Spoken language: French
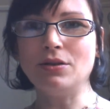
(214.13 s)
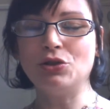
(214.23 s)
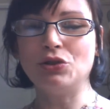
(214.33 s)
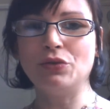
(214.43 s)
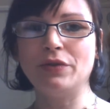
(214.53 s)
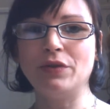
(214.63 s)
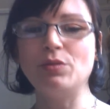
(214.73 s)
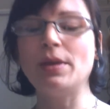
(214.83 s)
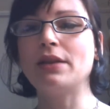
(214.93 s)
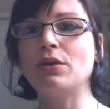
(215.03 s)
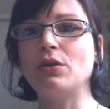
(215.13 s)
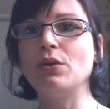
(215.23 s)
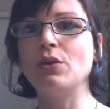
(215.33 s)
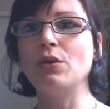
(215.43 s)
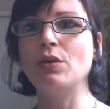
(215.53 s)
Je vais vous mettre
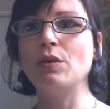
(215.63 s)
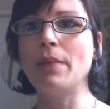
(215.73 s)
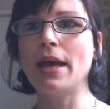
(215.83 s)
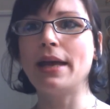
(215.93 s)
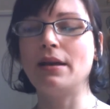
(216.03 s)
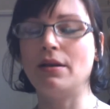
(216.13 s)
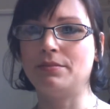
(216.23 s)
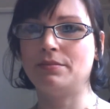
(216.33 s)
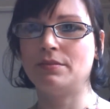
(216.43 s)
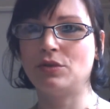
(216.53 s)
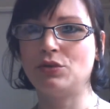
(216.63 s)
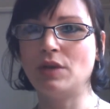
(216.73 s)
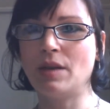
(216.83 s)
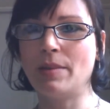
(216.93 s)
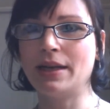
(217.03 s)
le mail
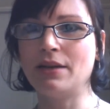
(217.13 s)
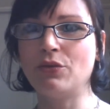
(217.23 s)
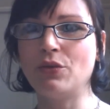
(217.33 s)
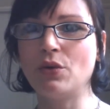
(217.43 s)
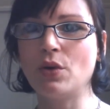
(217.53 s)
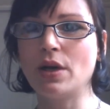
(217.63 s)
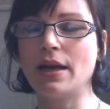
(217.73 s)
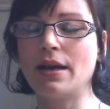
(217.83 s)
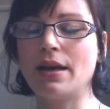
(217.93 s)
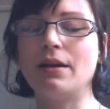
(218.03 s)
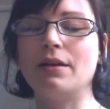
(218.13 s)
sous la barre d'infos auquel,